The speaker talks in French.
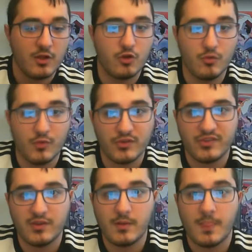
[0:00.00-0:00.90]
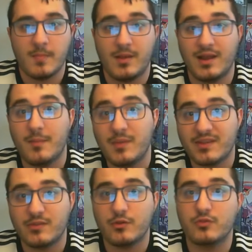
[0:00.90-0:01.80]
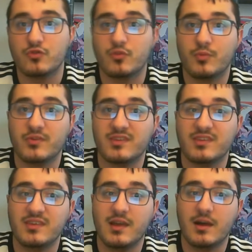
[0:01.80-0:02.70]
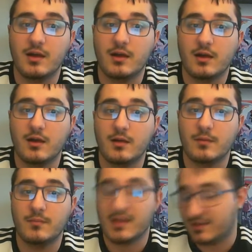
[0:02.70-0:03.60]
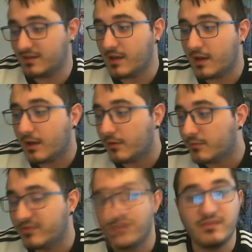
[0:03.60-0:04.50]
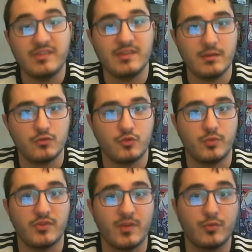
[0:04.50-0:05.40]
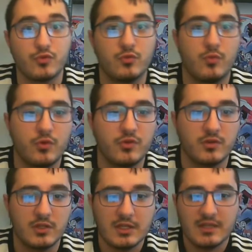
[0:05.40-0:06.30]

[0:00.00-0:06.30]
commencer par la personne, je pense, qui a, bah, qui a divisé, je pense, un peu tout le monde.